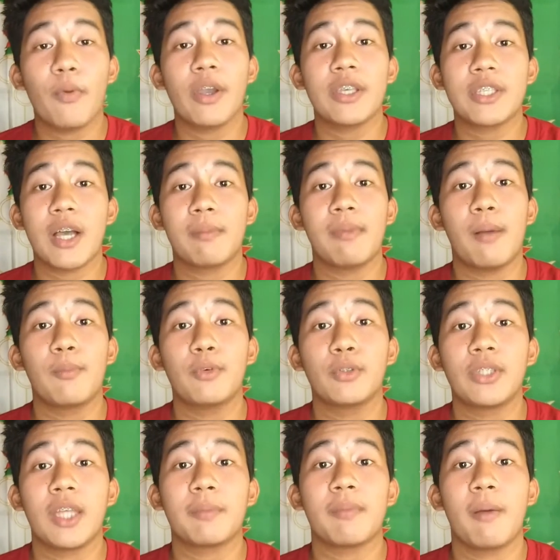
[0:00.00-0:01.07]
po isang
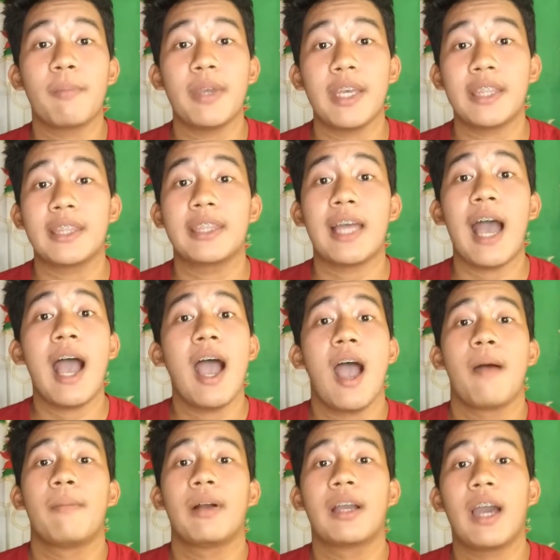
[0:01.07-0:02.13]
mabuti at mabiit na
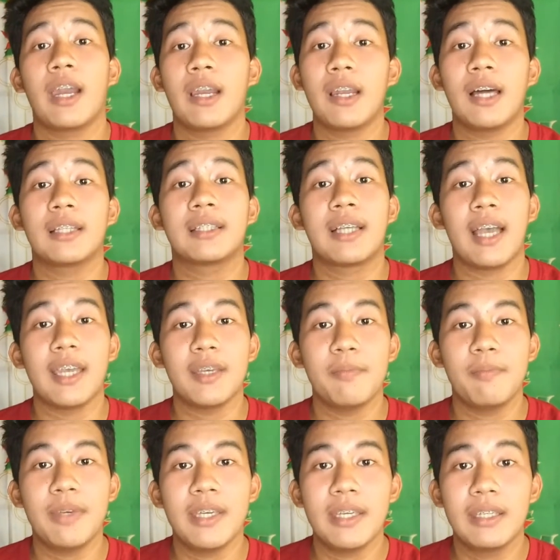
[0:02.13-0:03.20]
mag aaral at
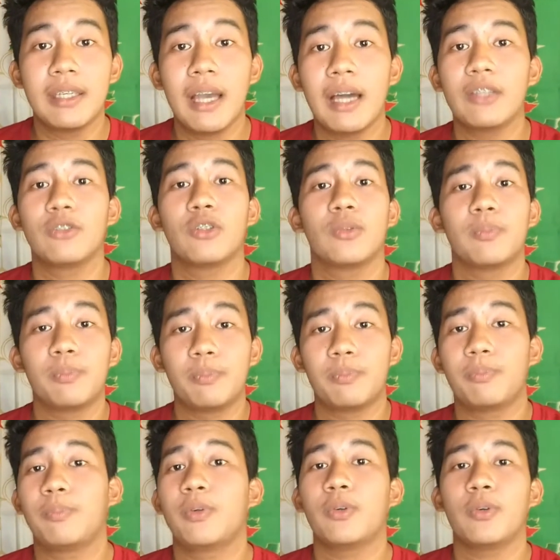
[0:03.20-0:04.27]
kaibigan. Yun
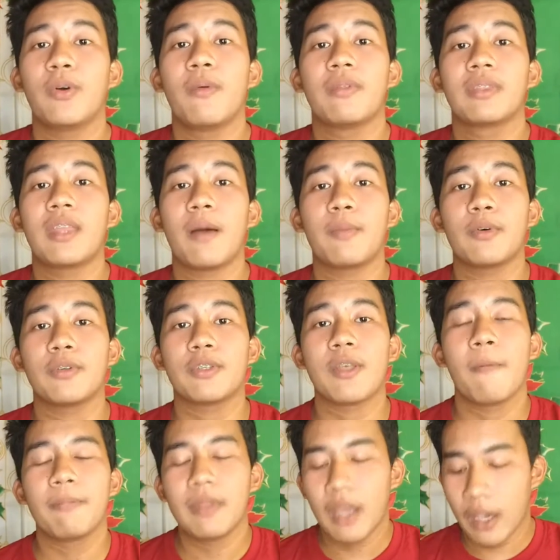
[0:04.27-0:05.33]
po.
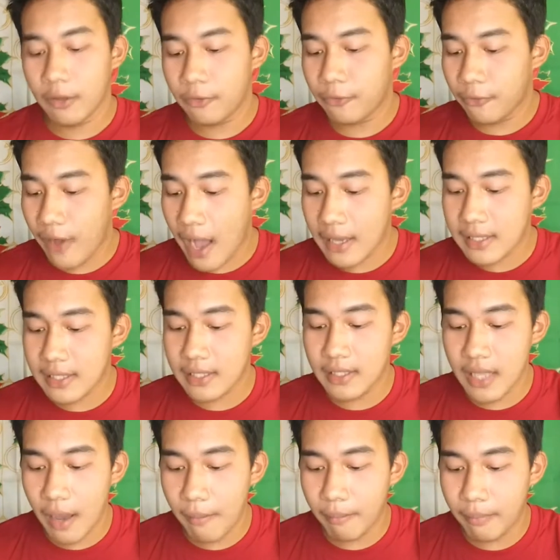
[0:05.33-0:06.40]
Tapos, and facts
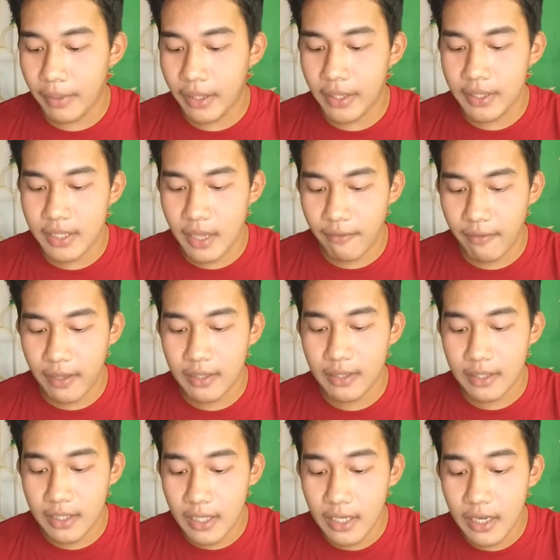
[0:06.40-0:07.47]
number
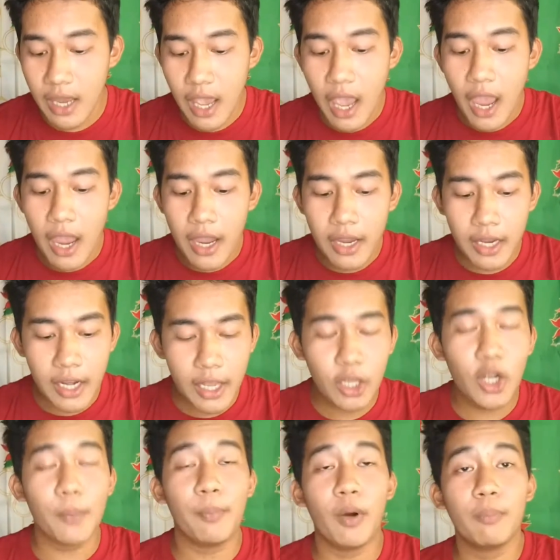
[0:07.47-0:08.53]
17.
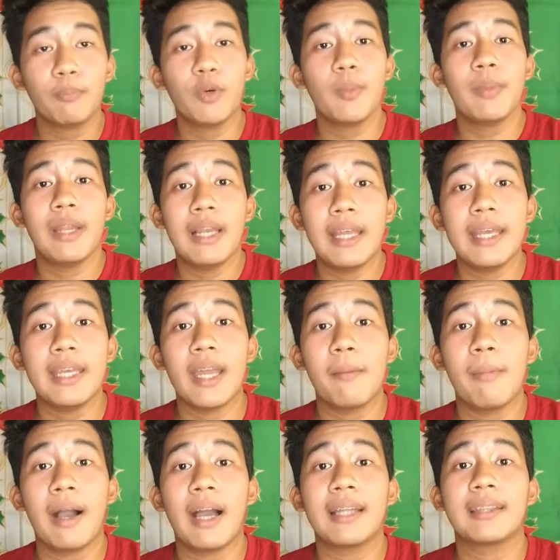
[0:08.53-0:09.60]
Hilig ko pong bumili
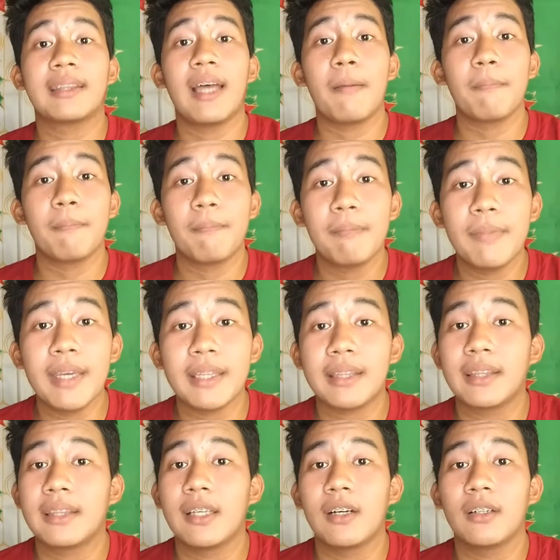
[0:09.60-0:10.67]
ng mga damit,
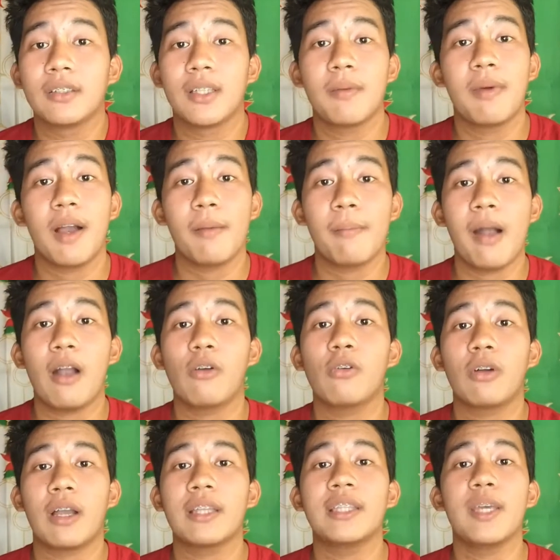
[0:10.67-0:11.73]
uh, ng mga
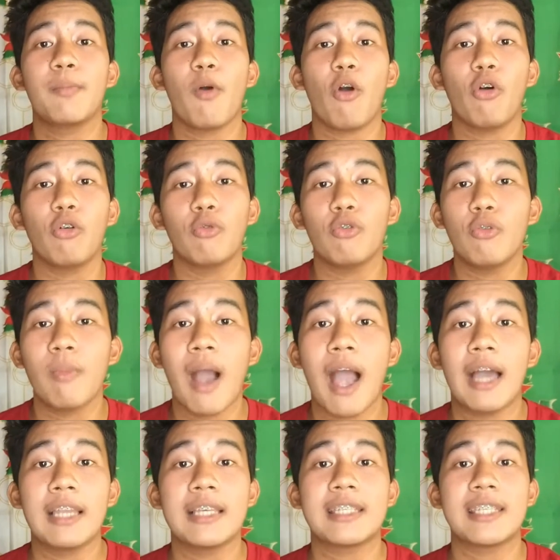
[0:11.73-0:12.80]
bago. Hindi po ako
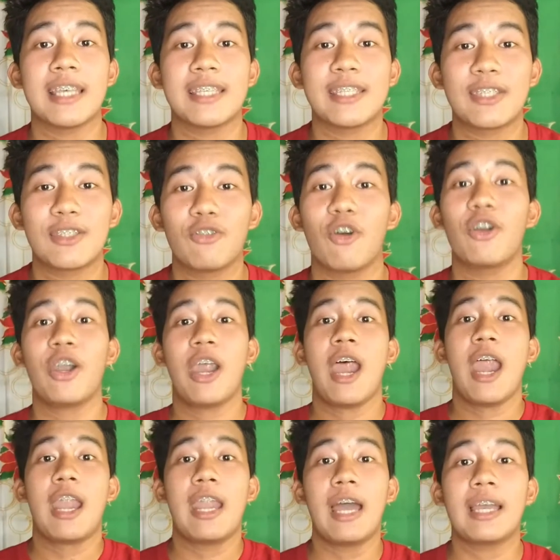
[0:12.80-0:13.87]
umaalis sa store.
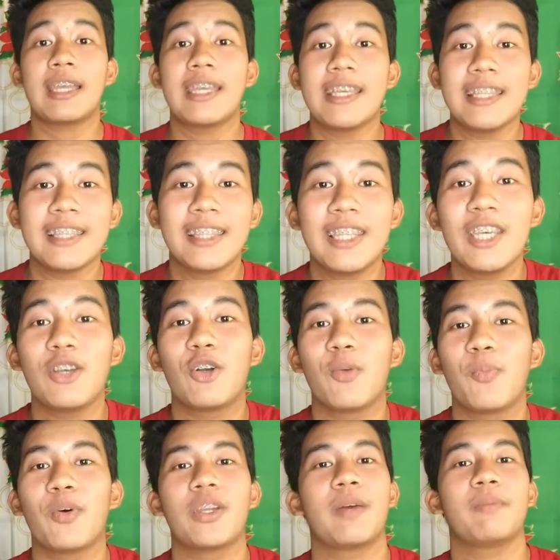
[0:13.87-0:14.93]
Nang hindi ko
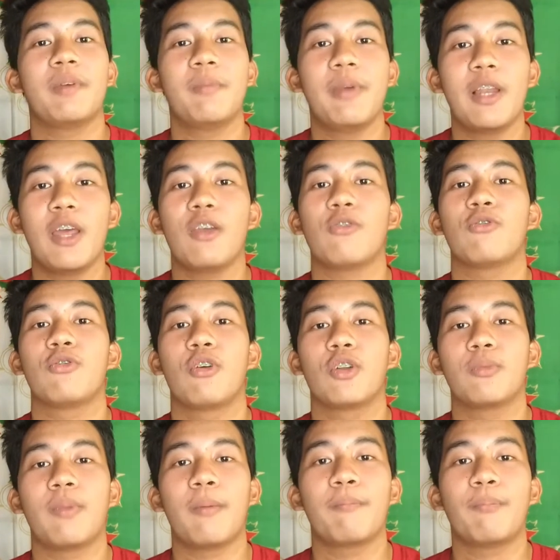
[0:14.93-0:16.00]
po nabibili kung
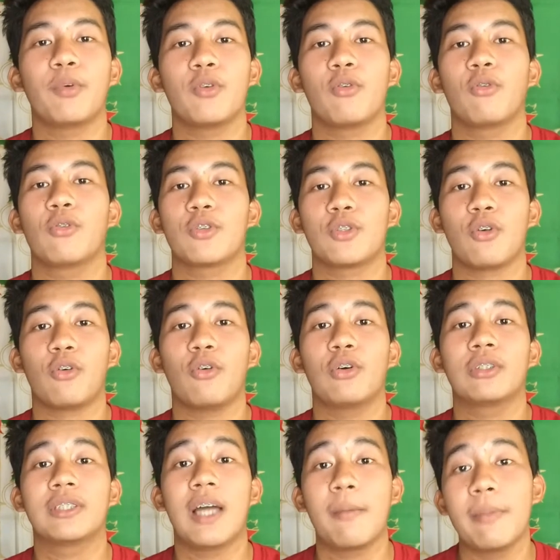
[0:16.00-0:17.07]
ano naman po yung gusto
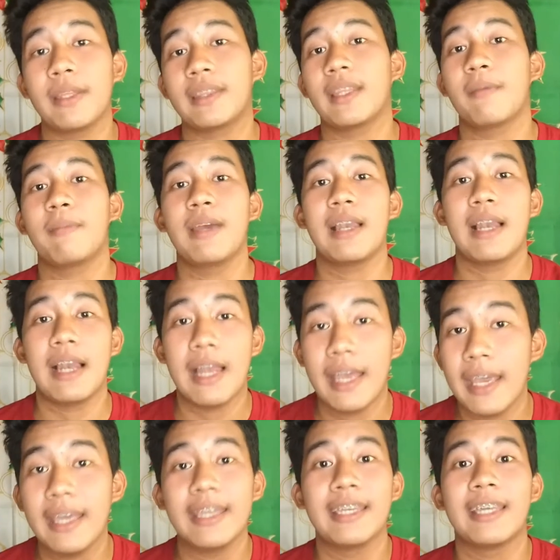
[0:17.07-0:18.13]
kong damit na
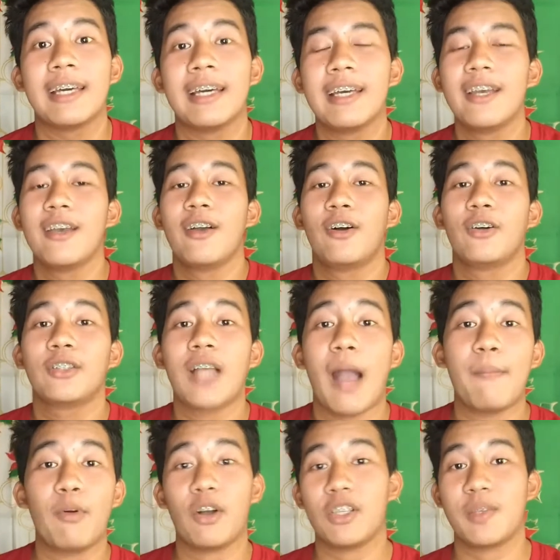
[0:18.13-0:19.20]
bilhin. Yun
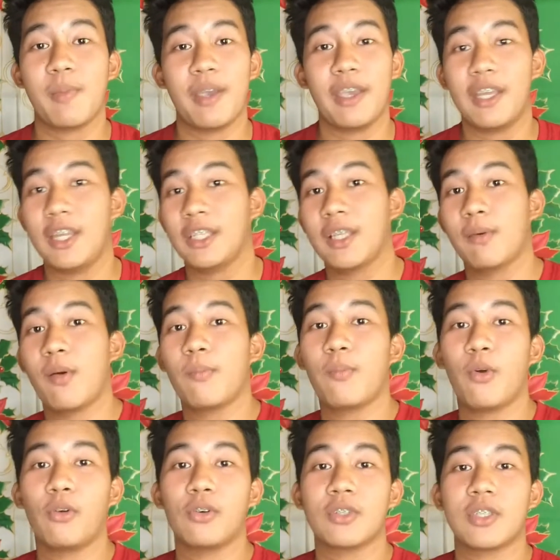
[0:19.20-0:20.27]
nga po kasi mahilig naman
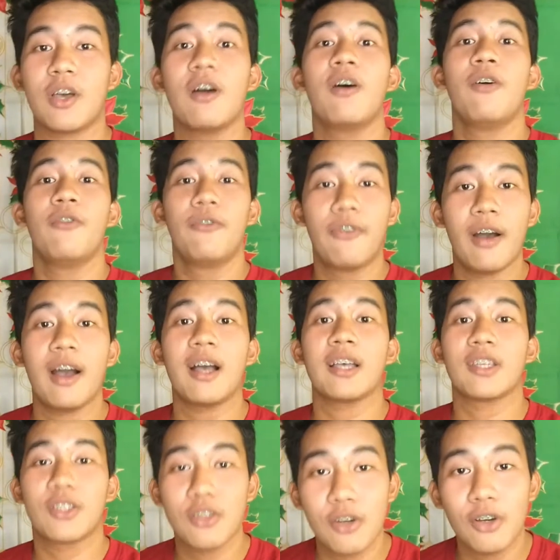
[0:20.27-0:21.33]
po ako sa
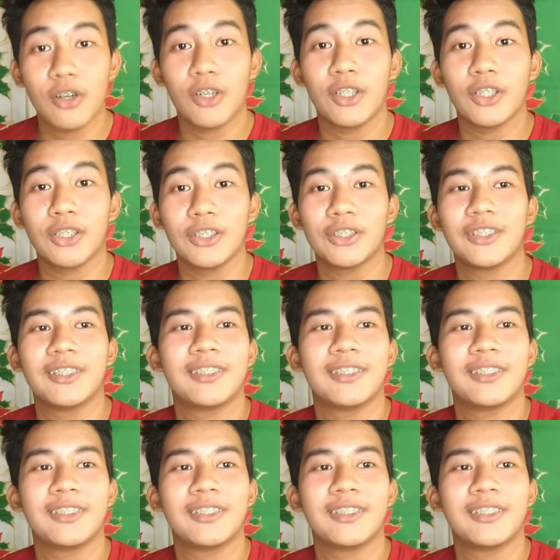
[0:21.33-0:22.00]
fashion